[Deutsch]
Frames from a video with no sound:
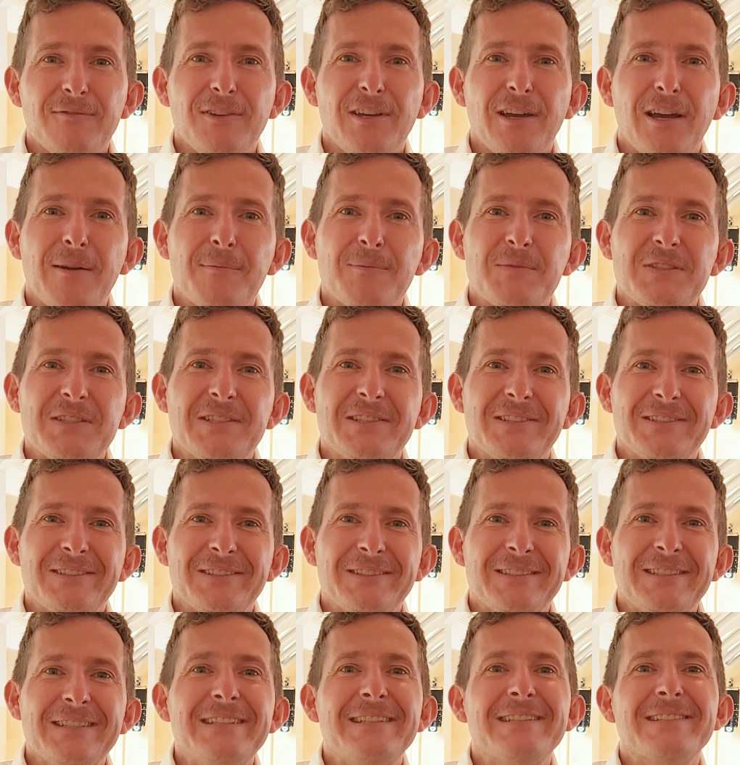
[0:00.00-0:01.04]
Wir haben sie
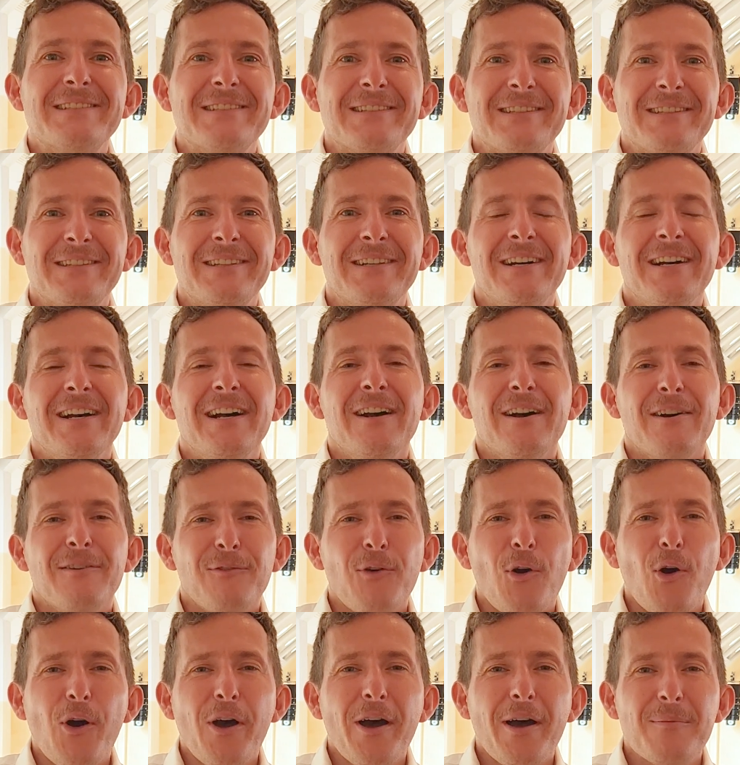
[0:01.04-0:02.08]
in dieser
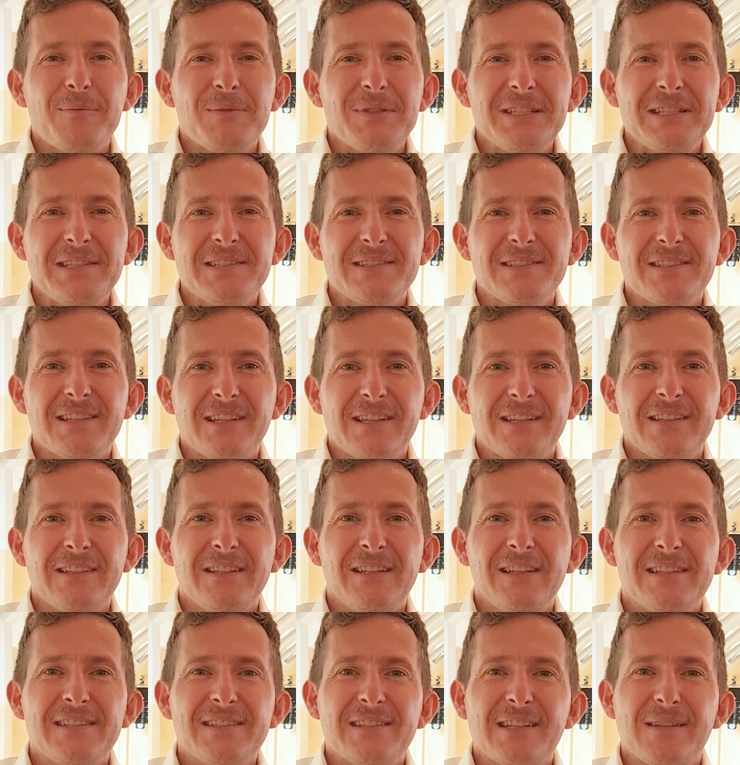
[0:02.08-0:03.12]
Woche am Dienstag in der
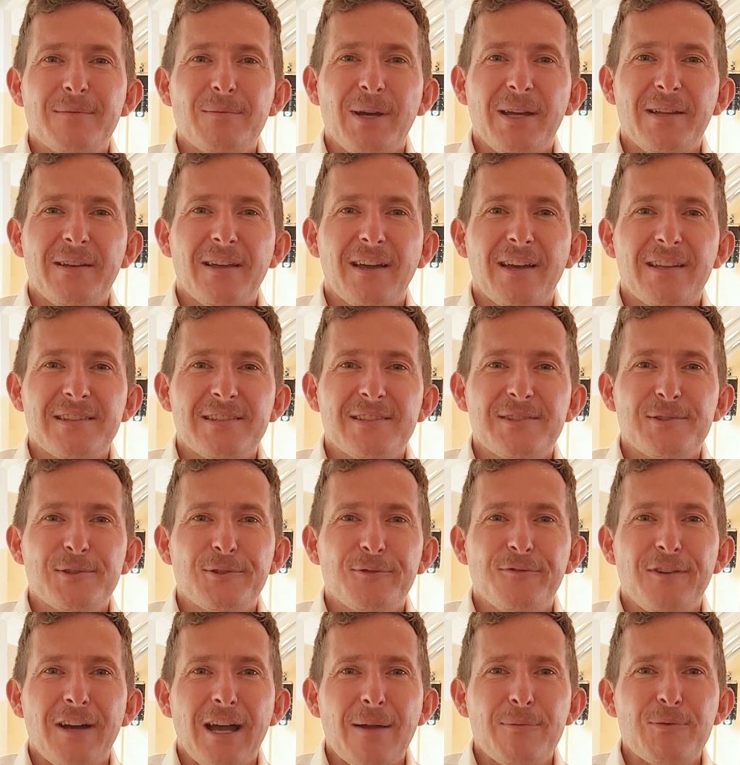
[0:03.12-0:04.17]
letzten
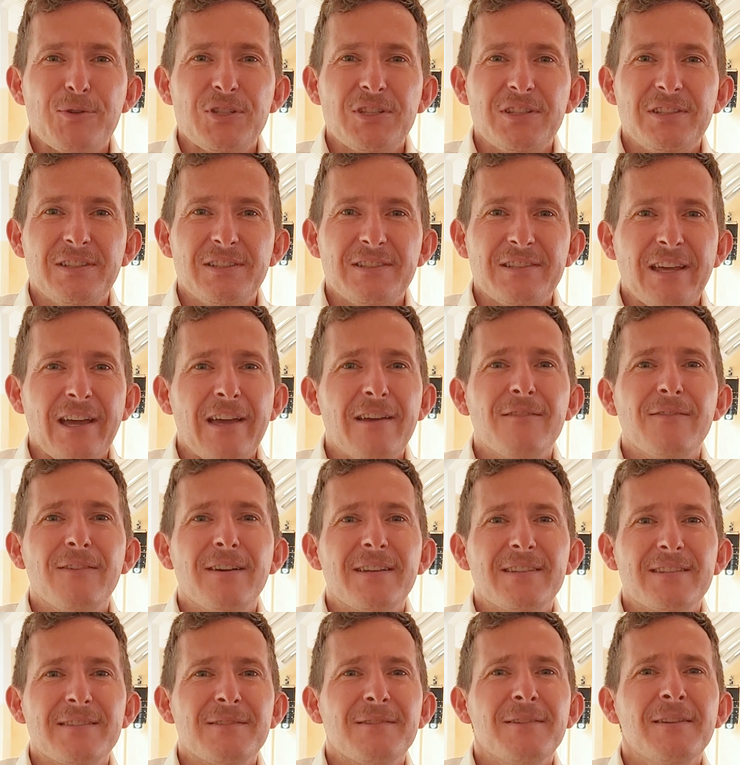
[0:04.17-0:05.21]
Gemeinderatssitzung verabschiedet,
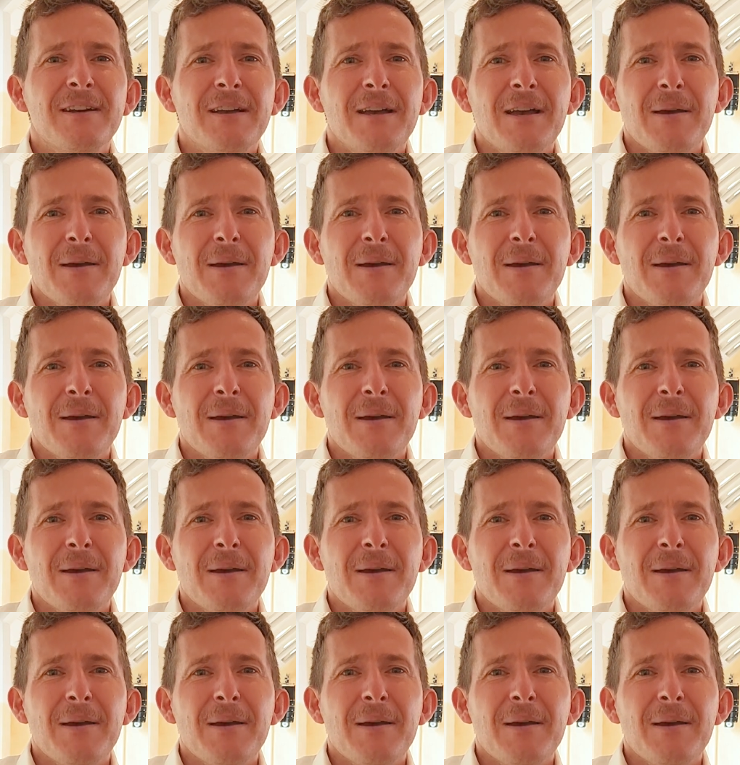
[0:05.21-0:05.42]
teilweise